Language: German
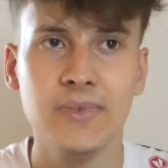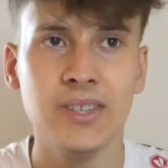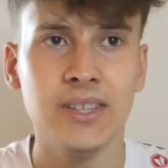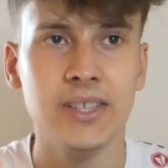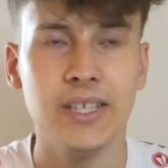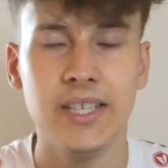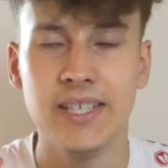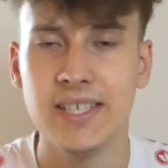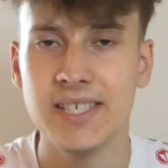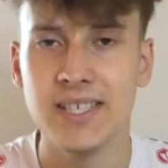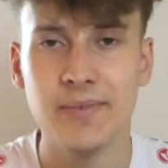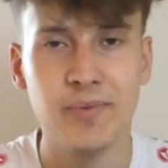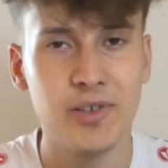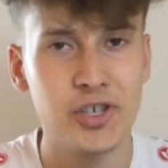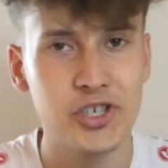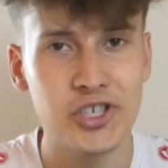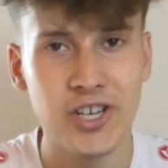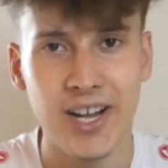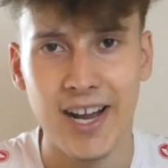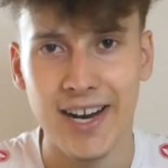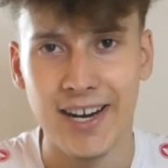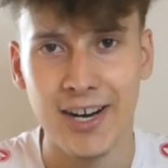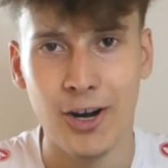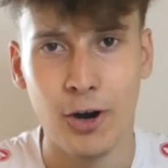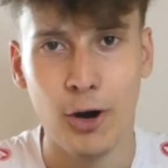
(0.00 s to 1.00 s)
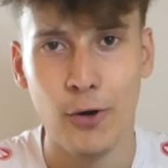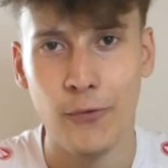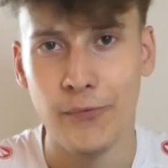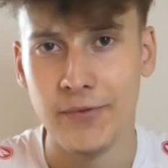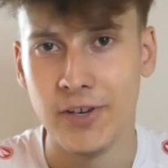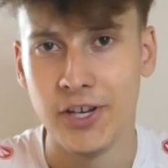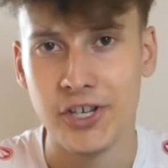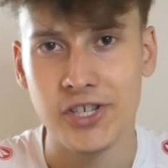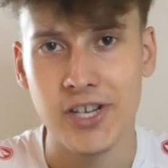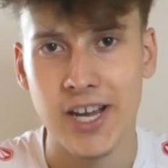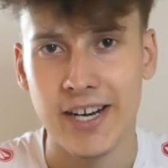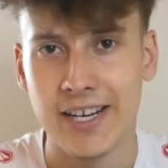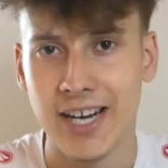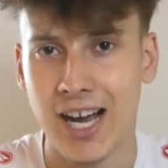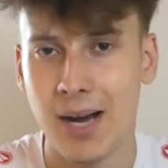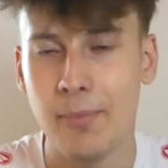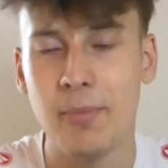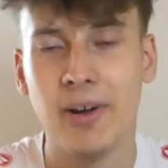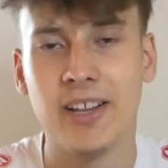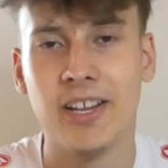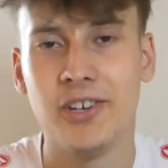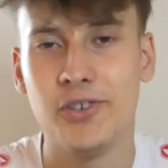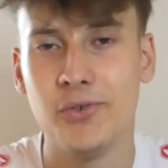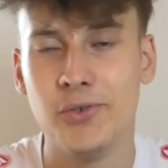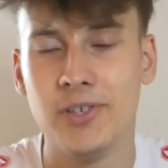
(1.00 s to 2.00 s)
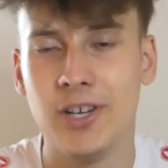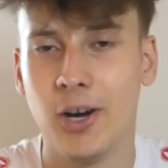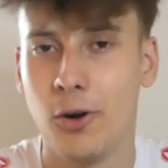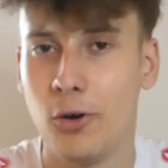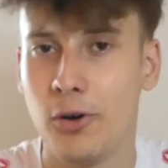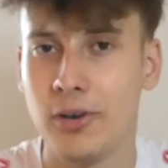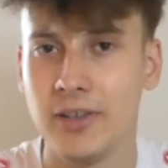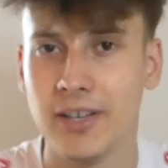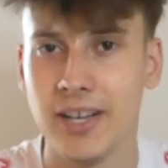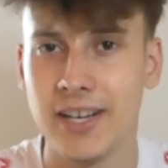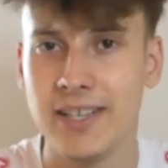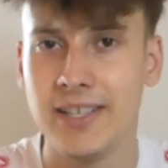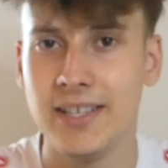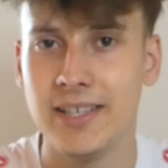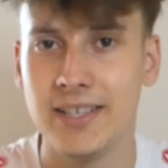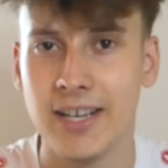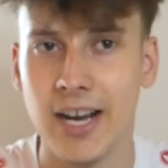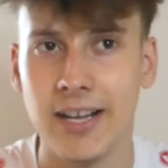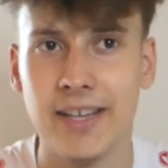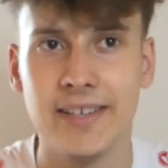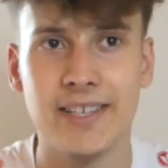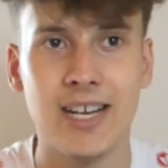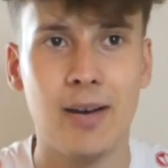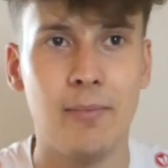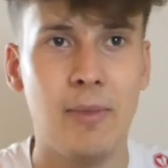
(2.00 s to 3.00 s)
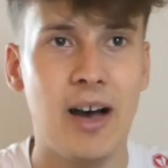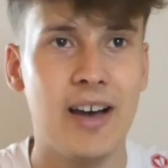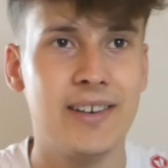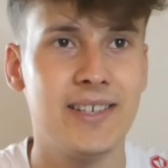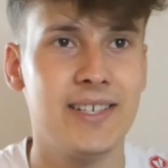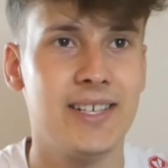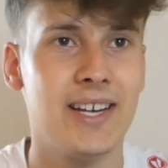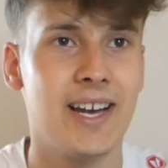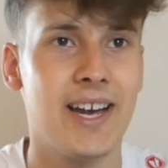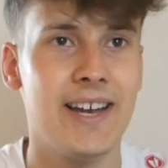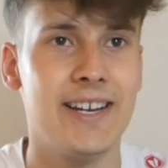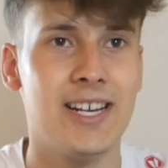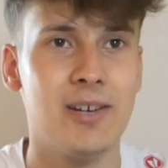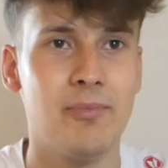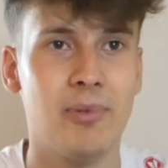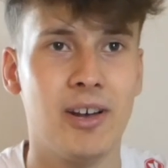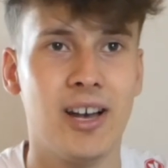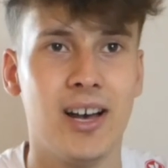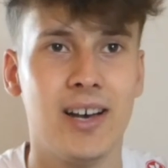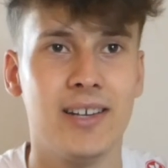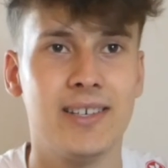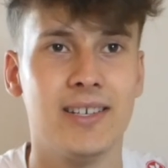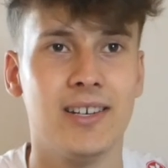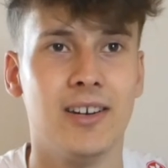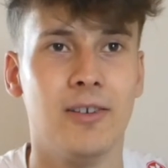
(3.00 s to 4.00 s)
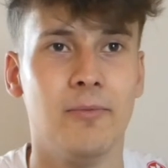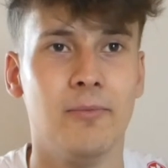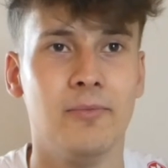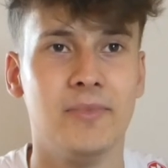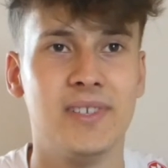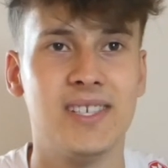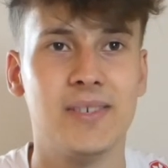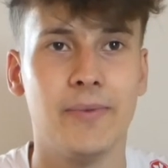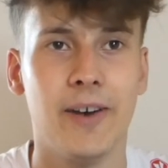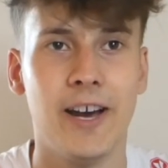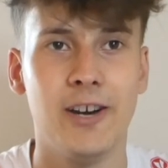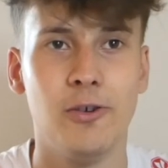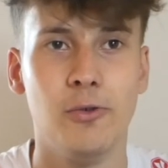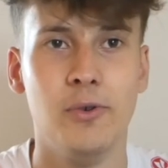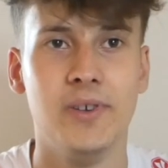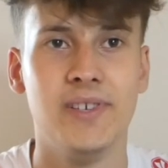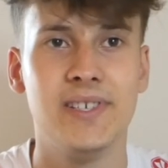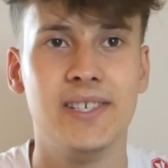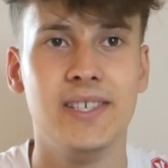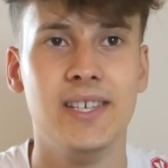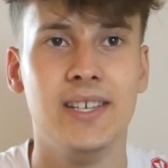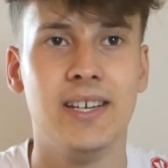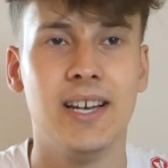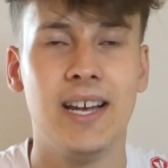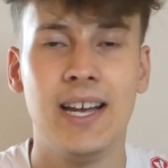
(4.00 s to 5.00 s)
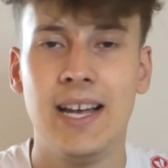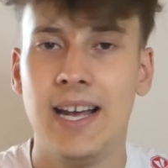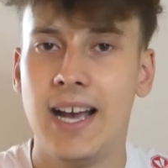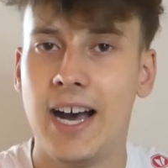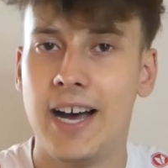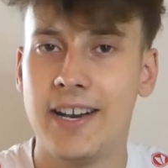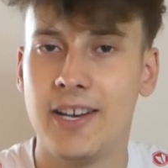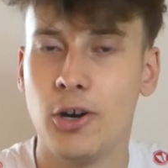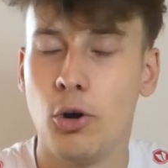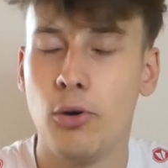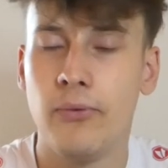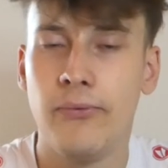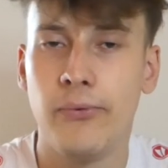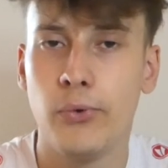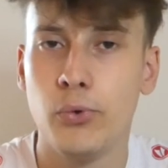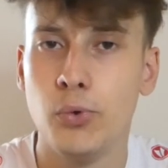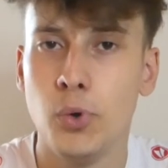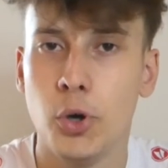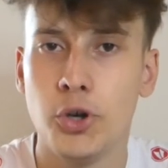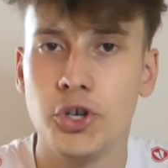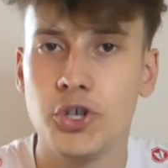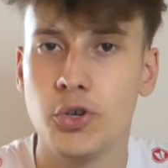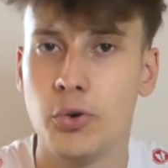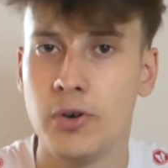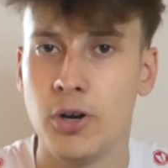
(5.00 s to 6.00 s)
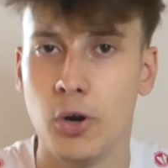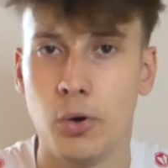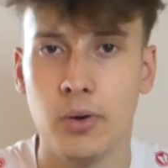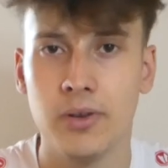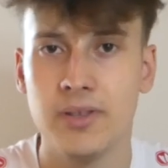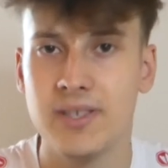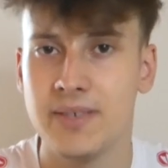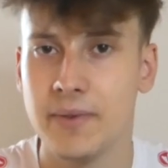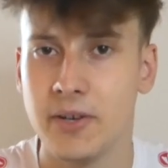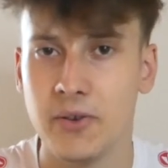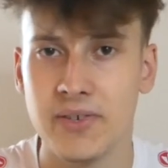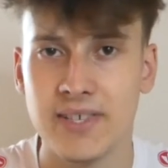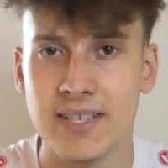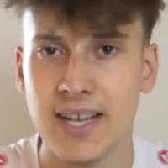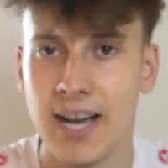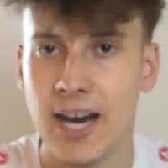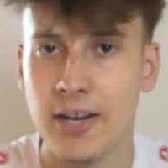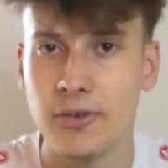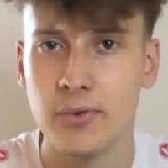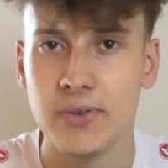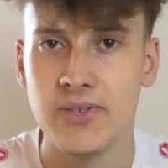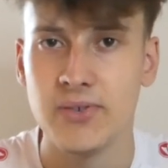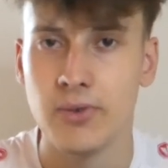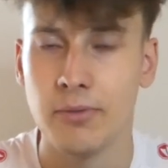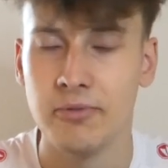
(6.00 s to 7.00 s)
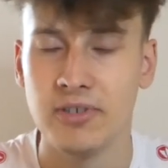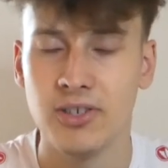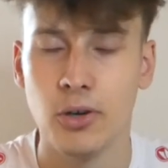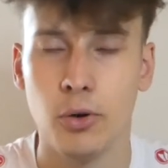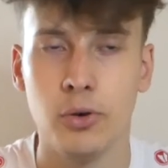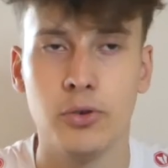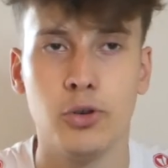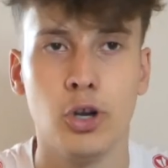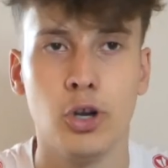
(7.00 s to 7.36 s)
dieses Wir steigen auf und ihr steigt ab hat natürlich auch eine richtig geile Dramatik reingebracht. Ähm, 2-0-Sieg hatte auch früher schon, auch 2008 und so habe ich auch